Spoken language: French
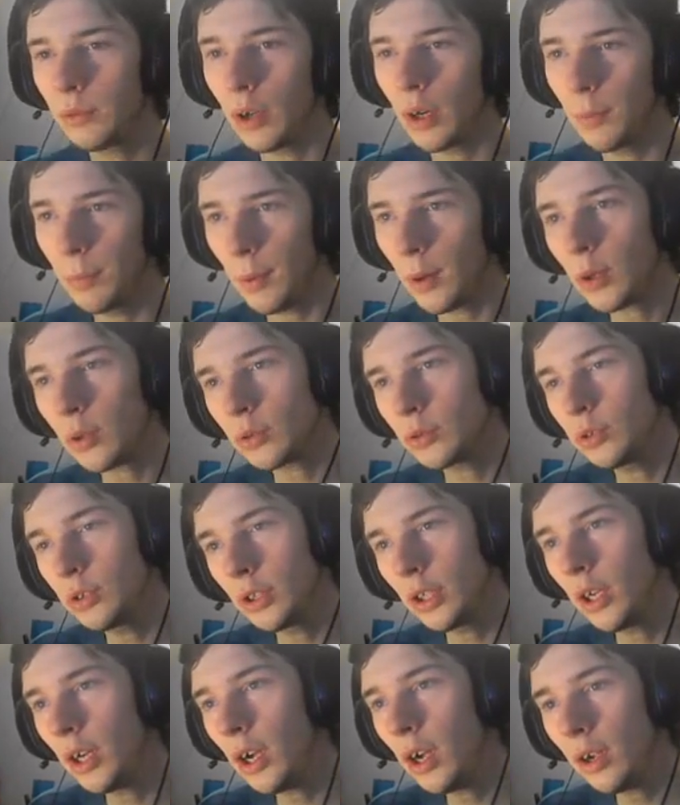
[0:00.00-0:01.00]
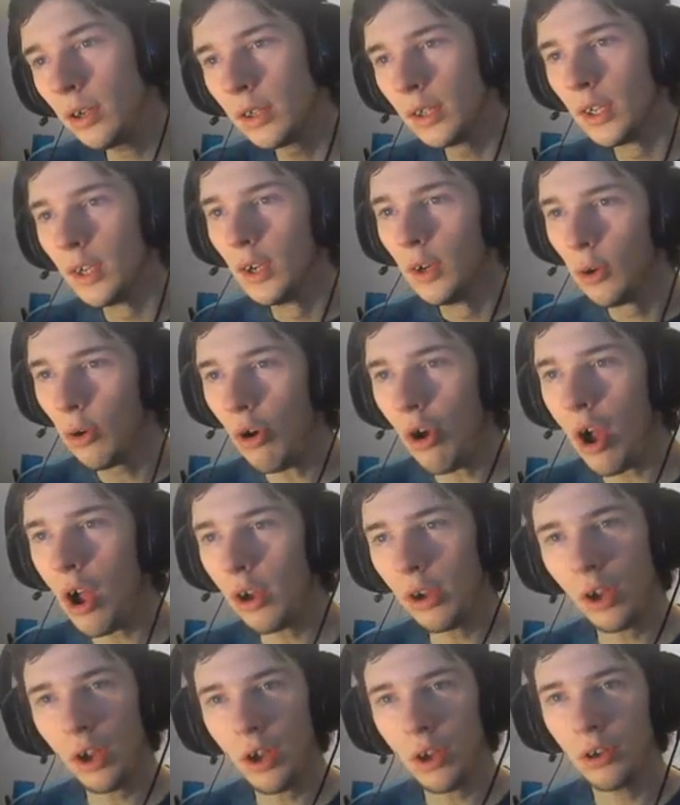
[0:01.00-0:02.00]
me voile pas en couille. Ah.
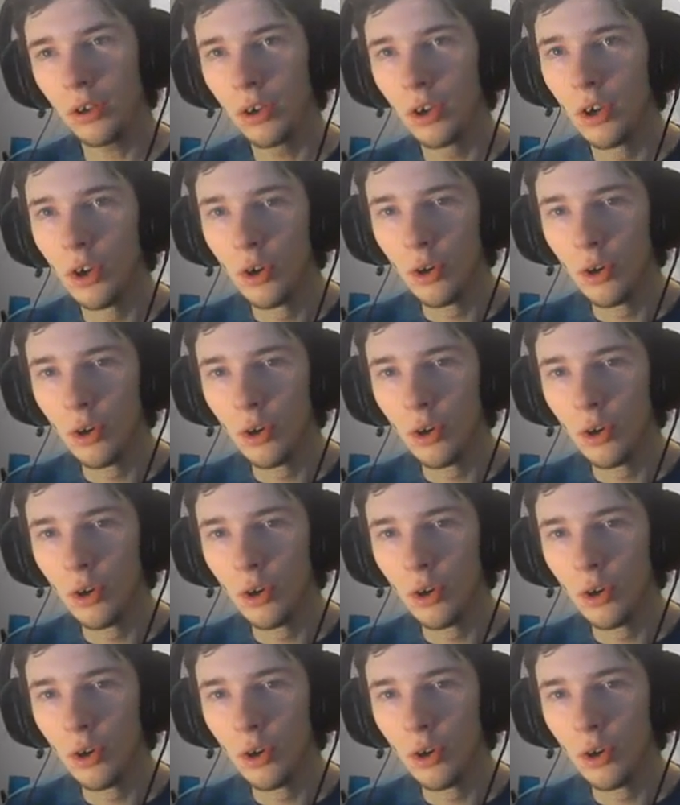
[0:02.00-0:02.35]
Ah,